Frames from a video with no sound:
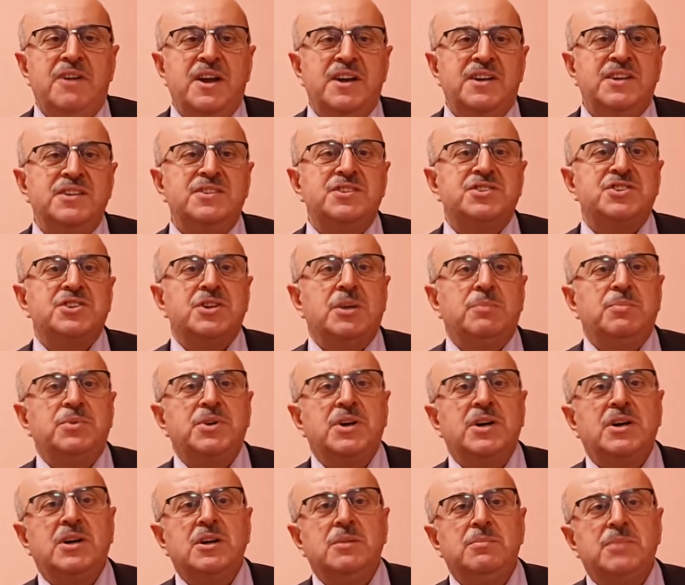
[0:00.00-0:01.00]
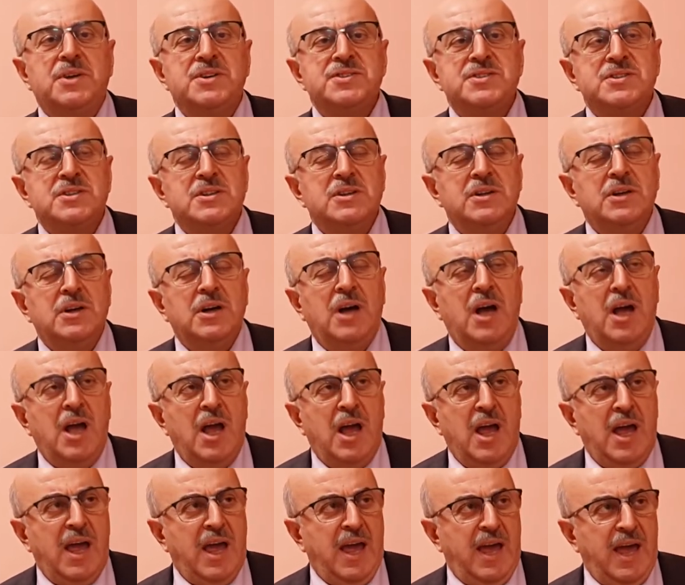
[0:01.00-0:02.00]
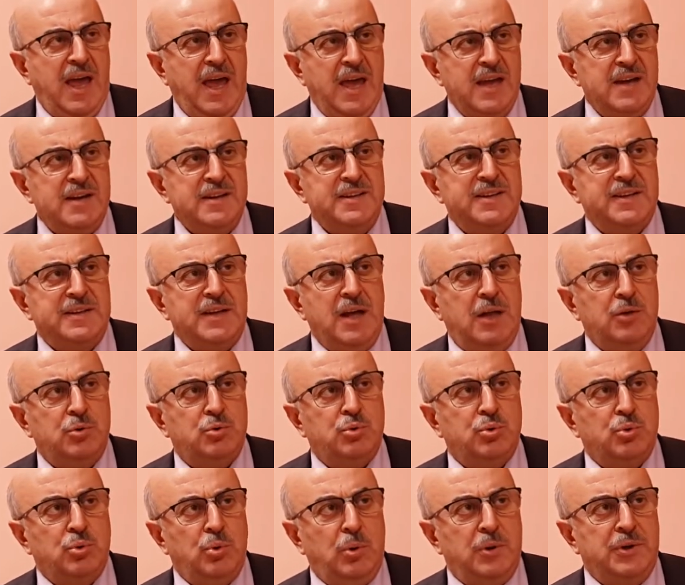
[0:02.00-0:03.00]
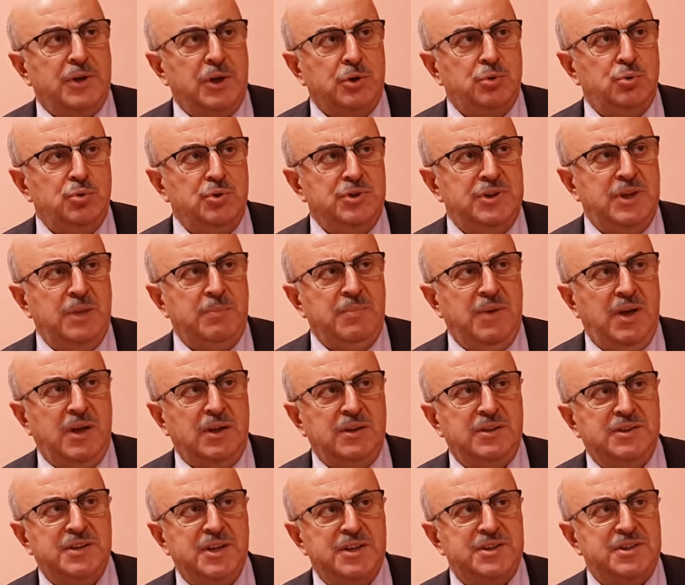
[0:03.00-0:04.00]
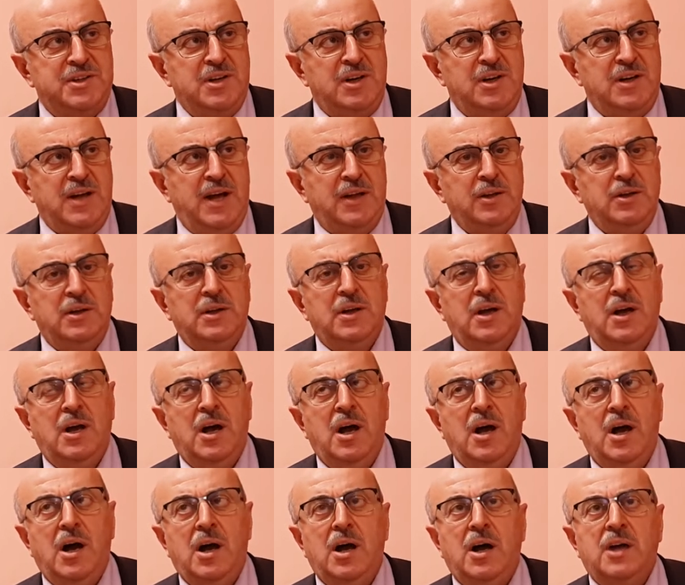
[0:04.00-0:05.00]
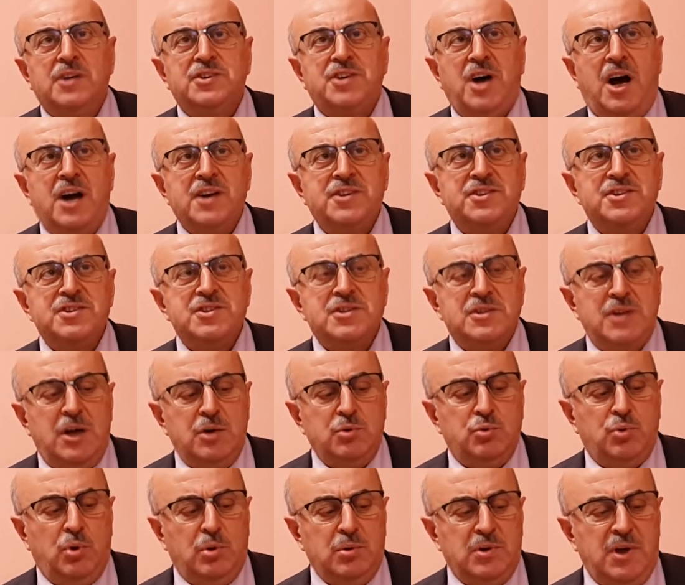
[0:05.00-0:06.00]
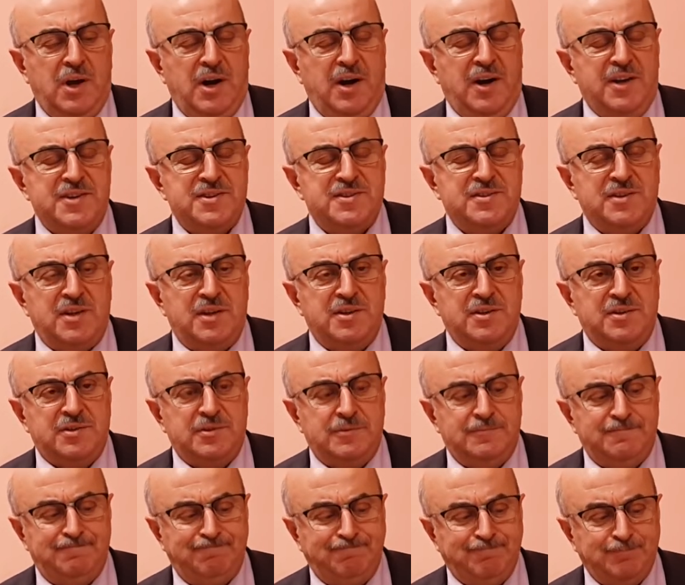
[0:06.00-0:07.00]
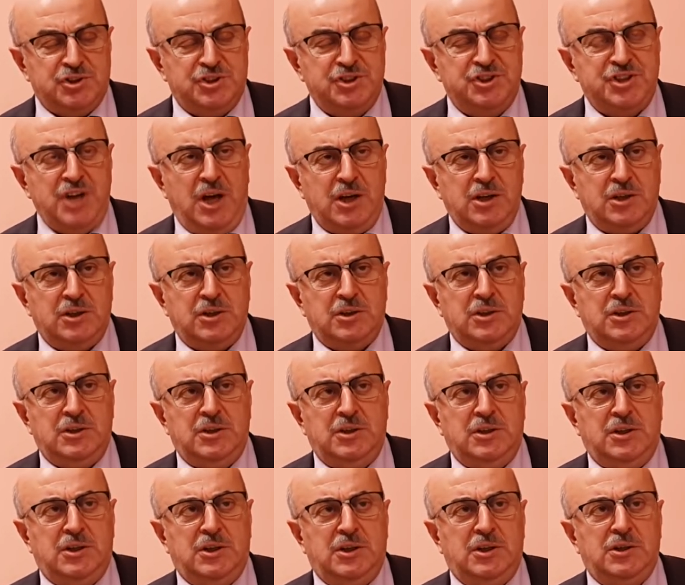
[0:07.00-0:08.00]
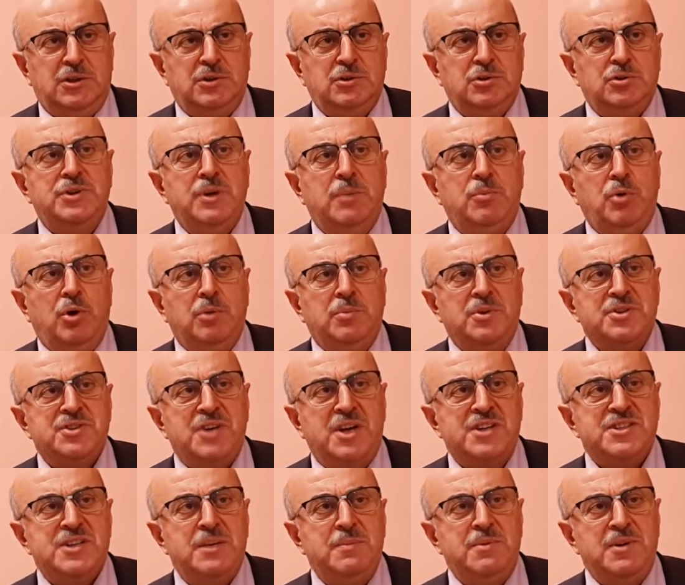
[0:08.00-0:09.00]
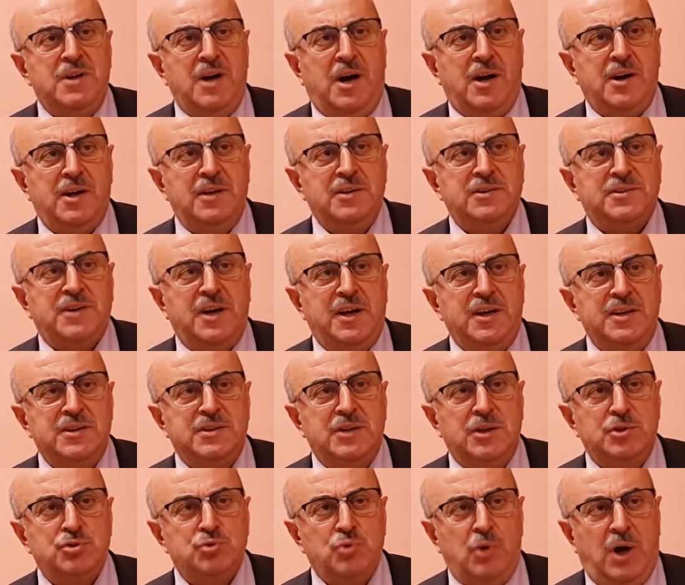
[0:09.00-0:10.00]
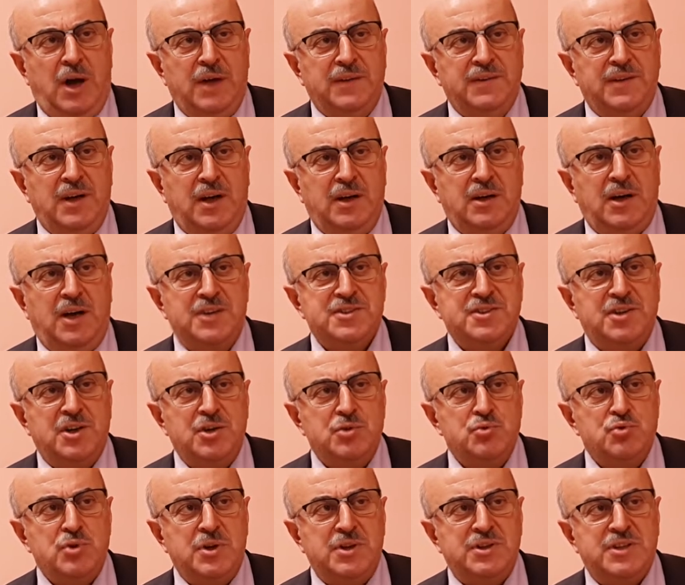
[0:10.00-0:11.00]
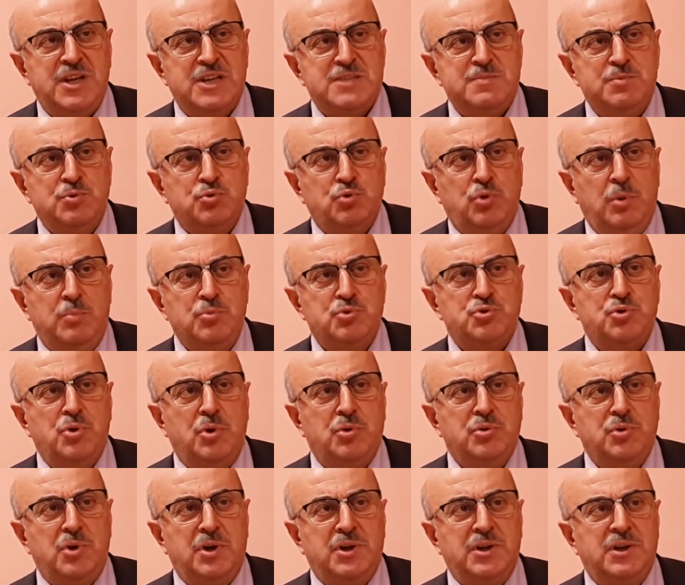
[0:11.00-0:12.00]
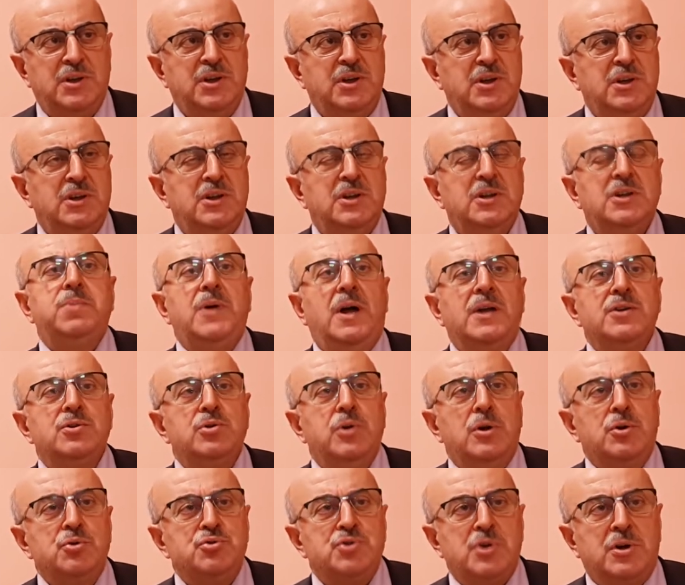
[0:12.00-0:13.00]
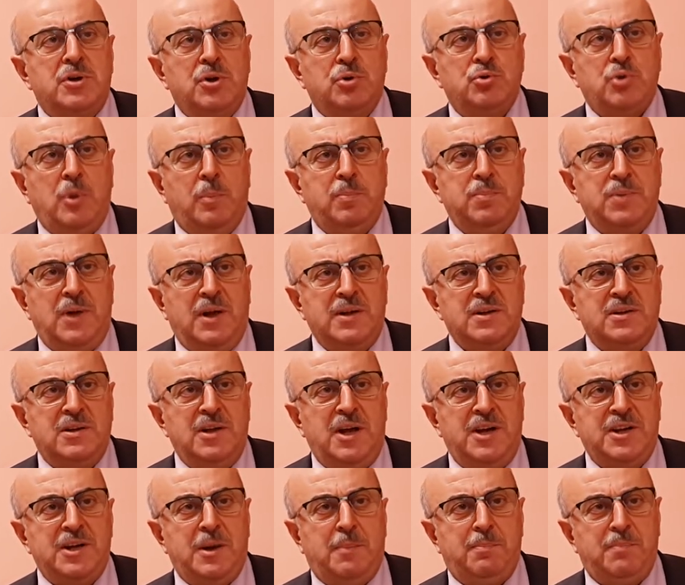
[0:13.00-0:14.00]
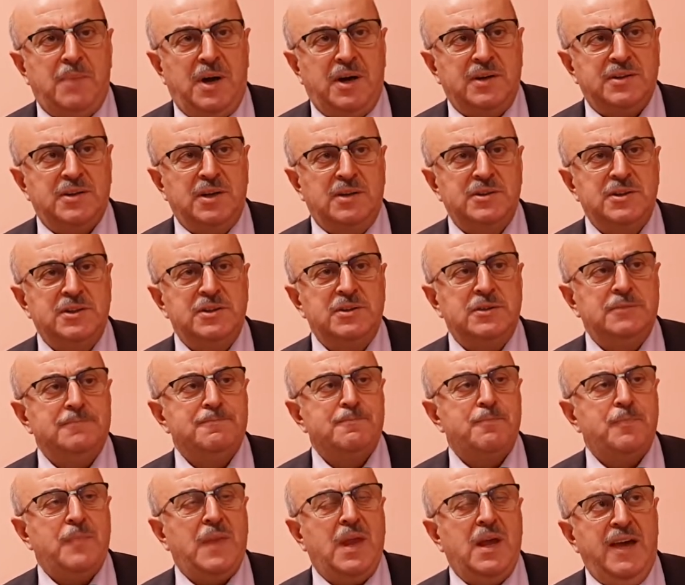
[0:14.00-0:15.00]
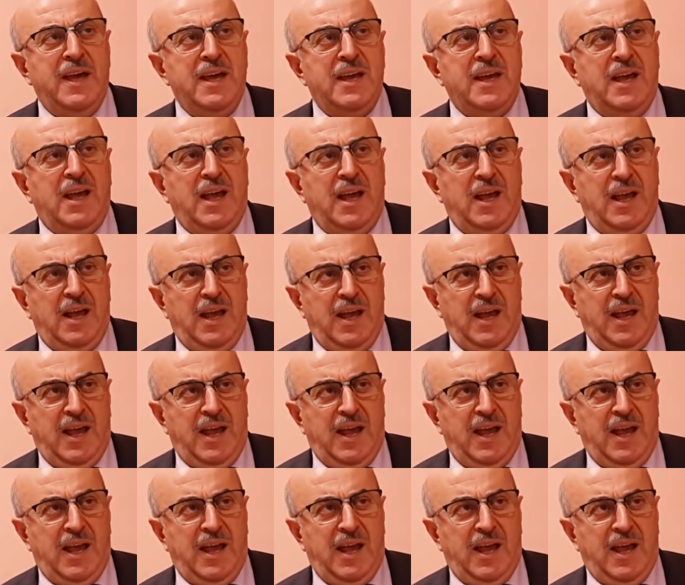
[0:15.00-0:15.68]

vergi dışı bırakılması her genel kurulda gündeme getirilen, tartışılan konular arasındadır. Sıcak e, gündem olması hasebiyle Aralık ayında şu anda asgari ücret tespit komisyonları toplantılar üzerine toplantılar yapmaktadır. Ve